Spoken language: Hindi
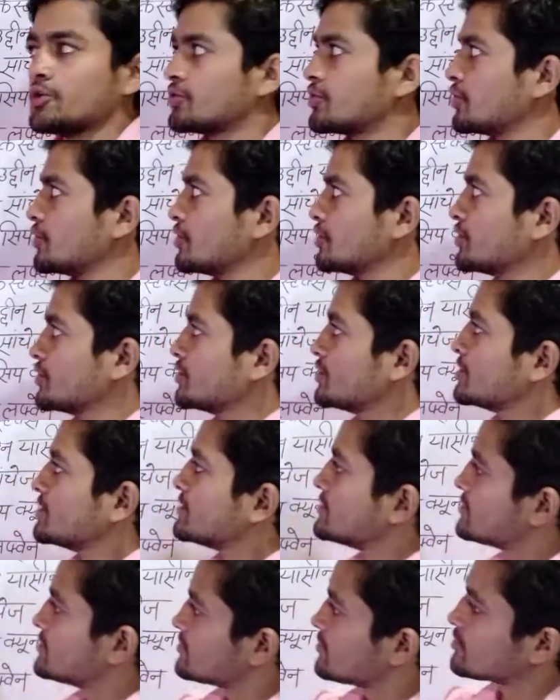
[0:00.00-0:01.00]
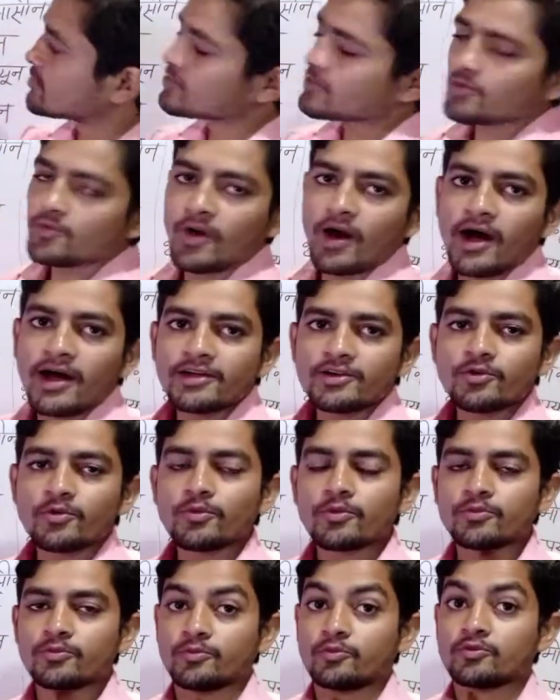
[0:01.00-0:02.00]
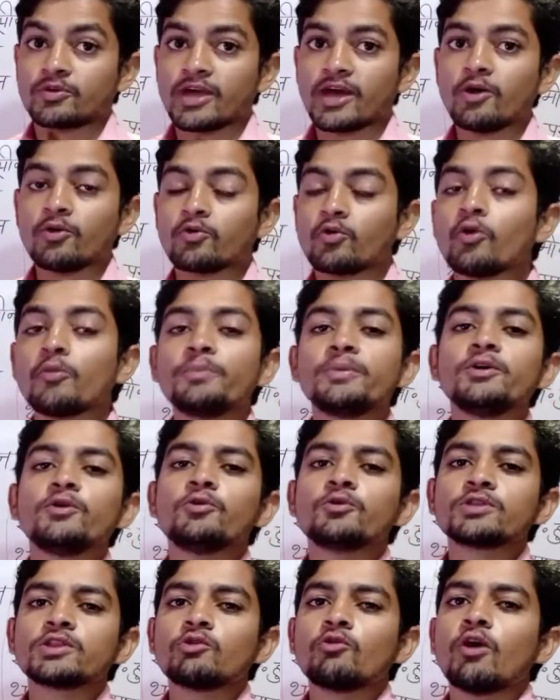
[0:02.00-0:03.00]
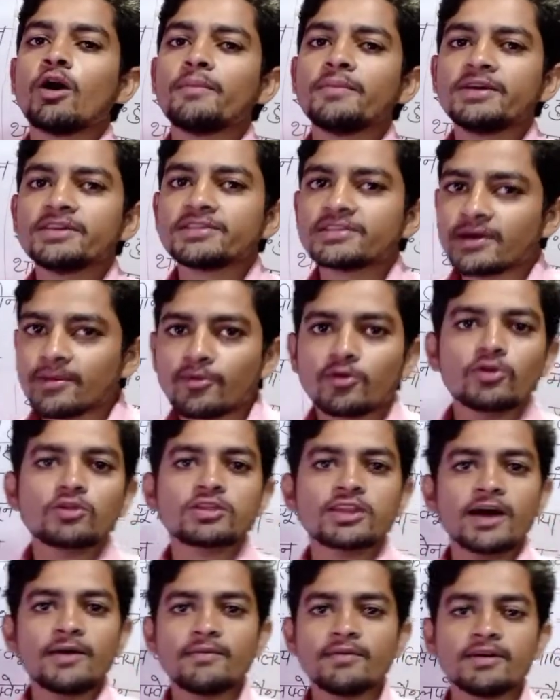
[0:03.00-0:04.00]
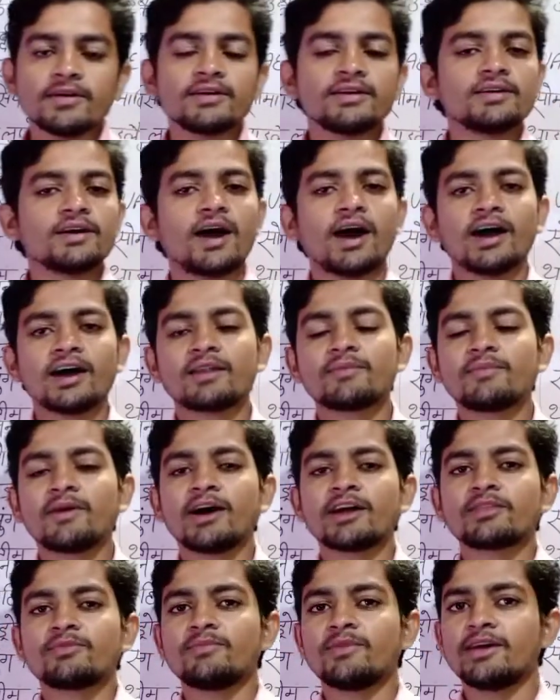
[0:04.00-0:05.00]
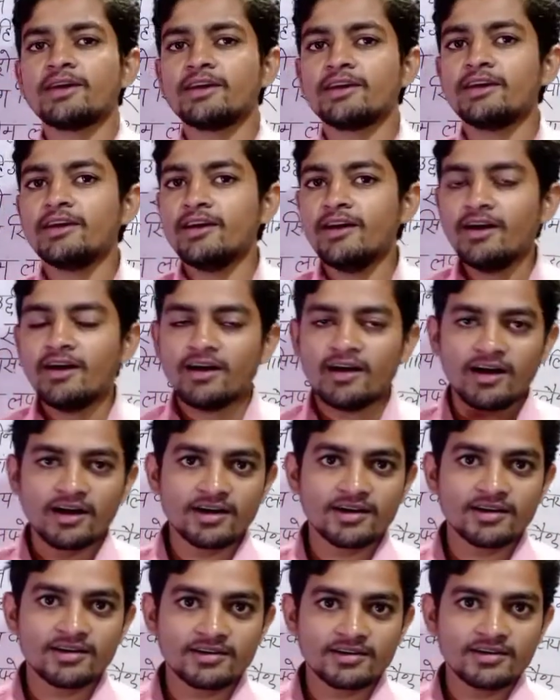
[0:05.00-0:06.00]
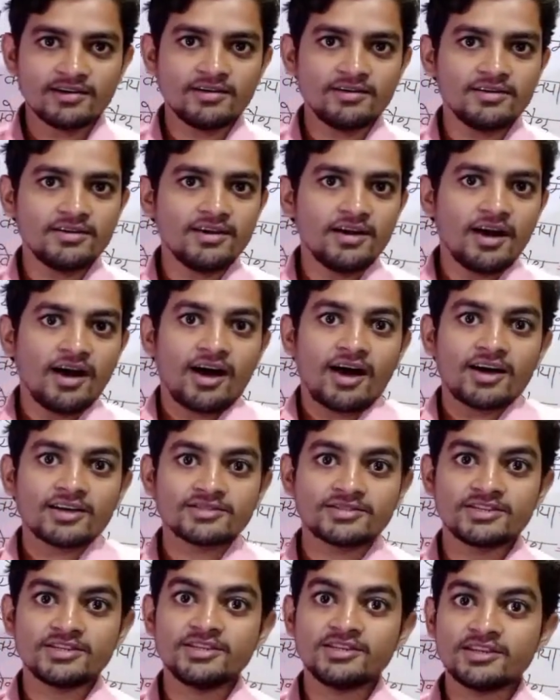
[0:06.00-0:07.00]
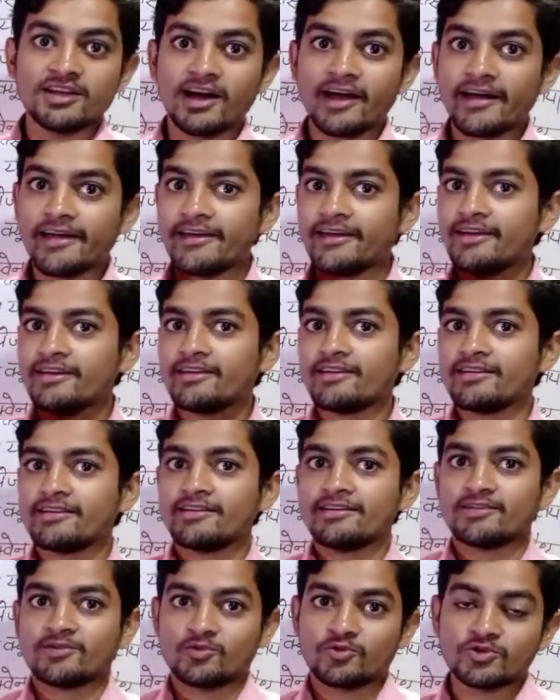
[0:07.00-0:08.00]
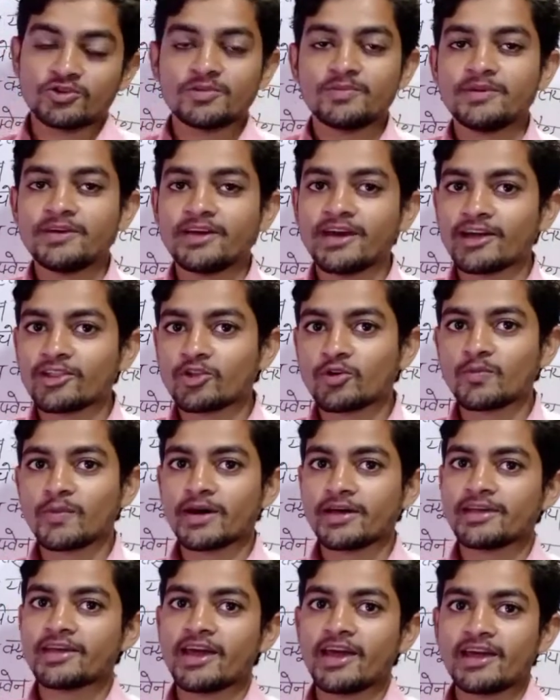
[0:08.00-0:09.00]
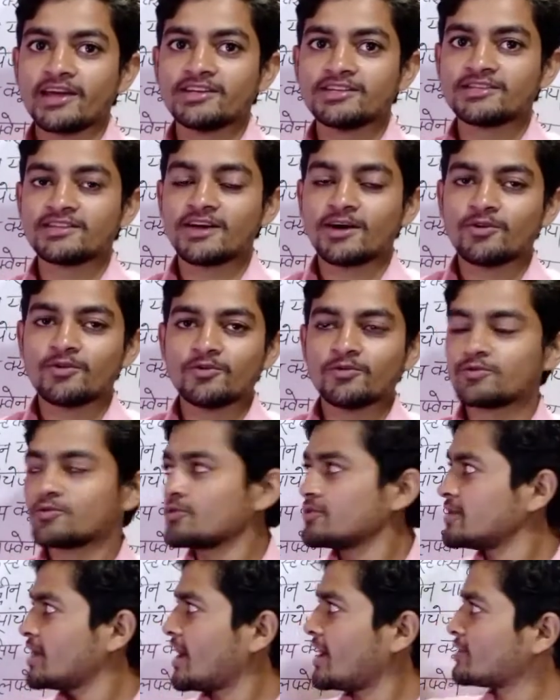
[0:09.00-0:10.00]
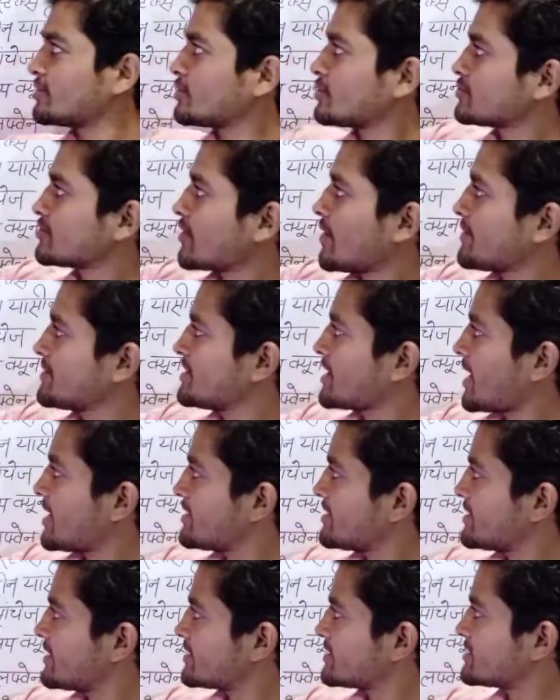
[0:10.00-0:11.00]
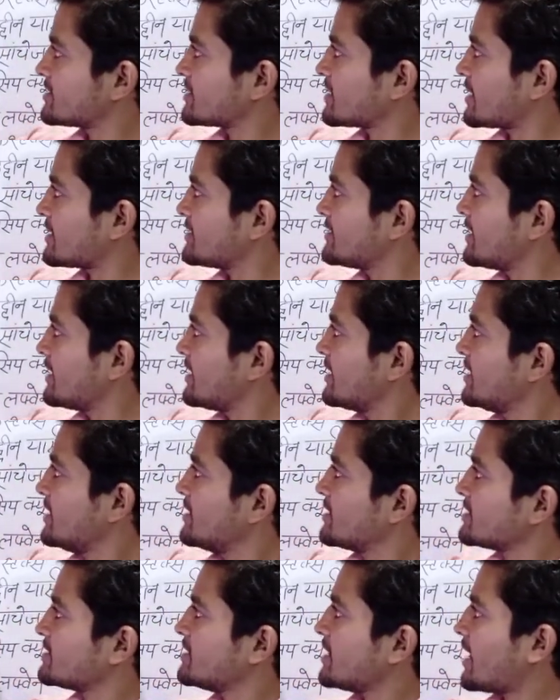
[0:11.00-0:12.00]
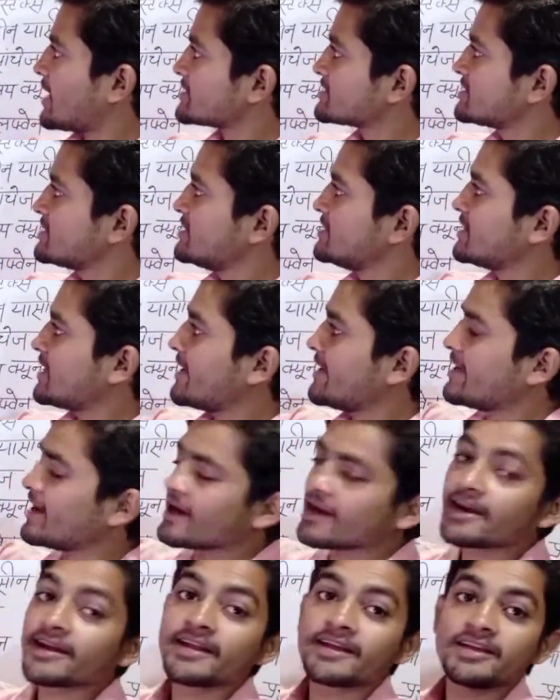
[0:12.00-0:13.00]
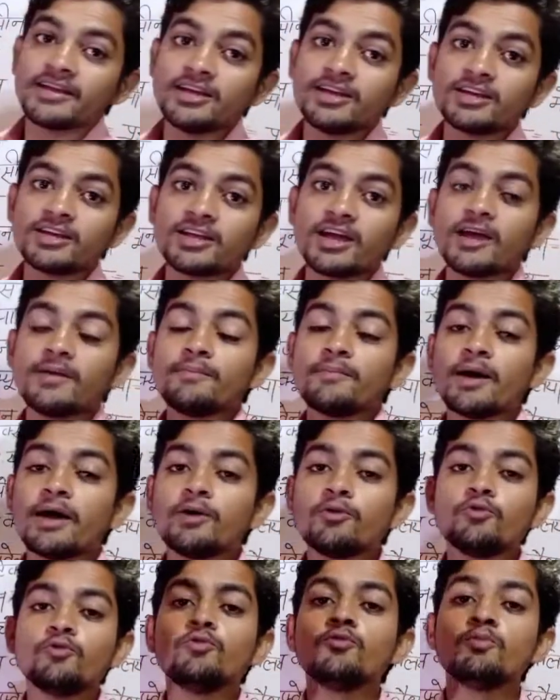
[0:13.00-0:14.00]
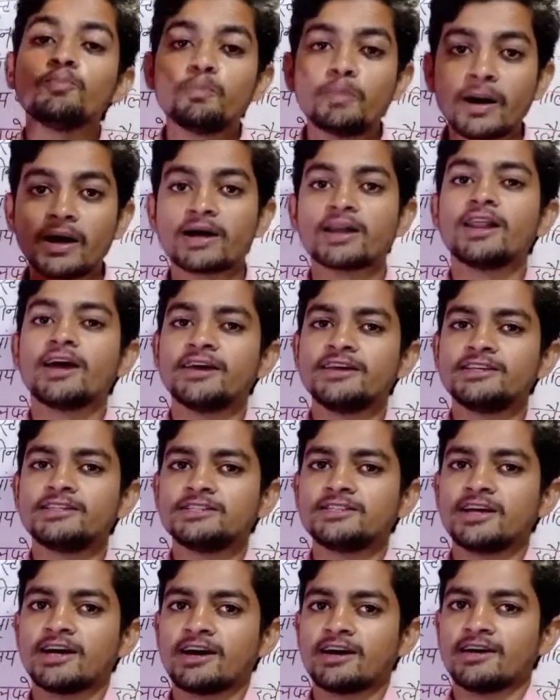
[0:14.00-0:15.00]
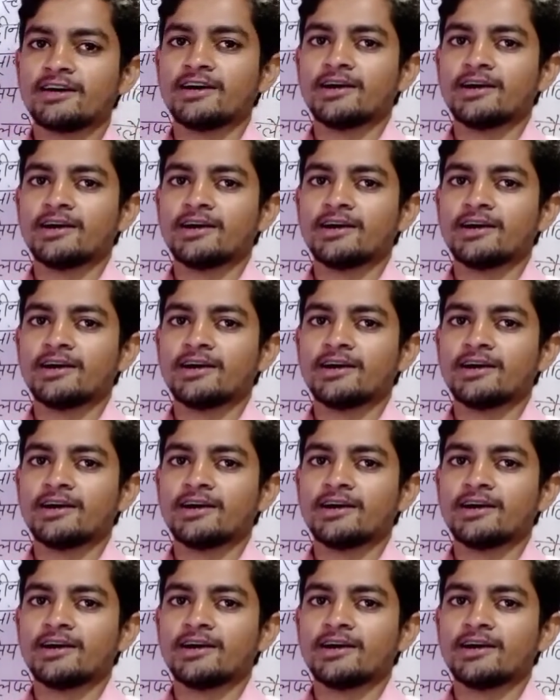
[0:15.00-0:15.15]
तो दोस्तों वहाँ जो क्या गोपी हो तो हमेशा बोलता है हर बात में अगर हसीनाएँ कुछ भी हैं तो मैं ये इजदा हूँ तो यहाँ दोस्तों अब यह याद करिए कि हसीनाएँ अगर ईंट है मैं हूँ बंगला इजदा